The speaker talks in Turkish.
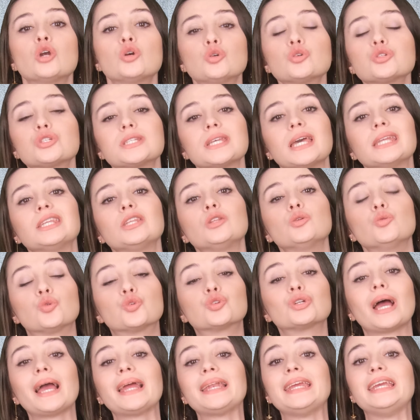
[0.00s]
Rusya'nın
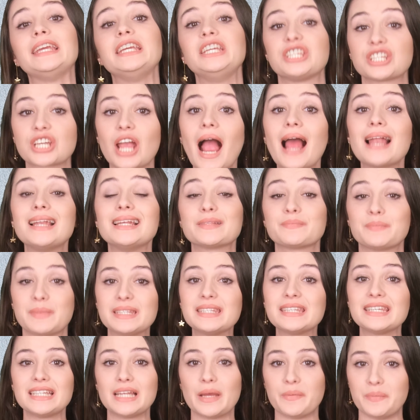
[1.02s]
Ukrayna'yı işgal
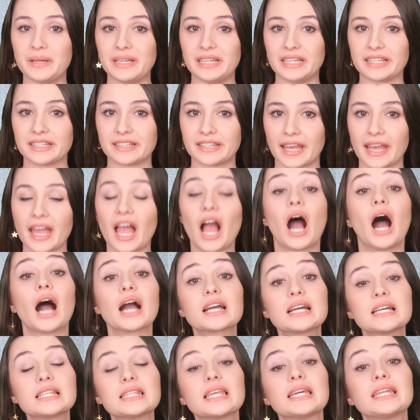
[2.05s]
etmesiyle birlikte
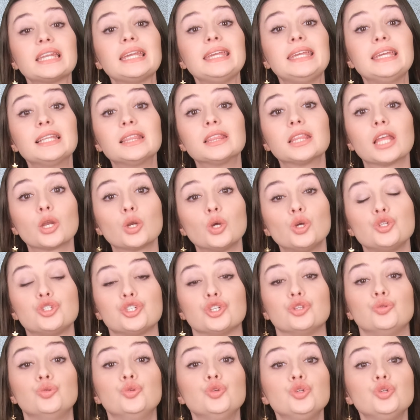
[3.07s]
akıllara yıllar önce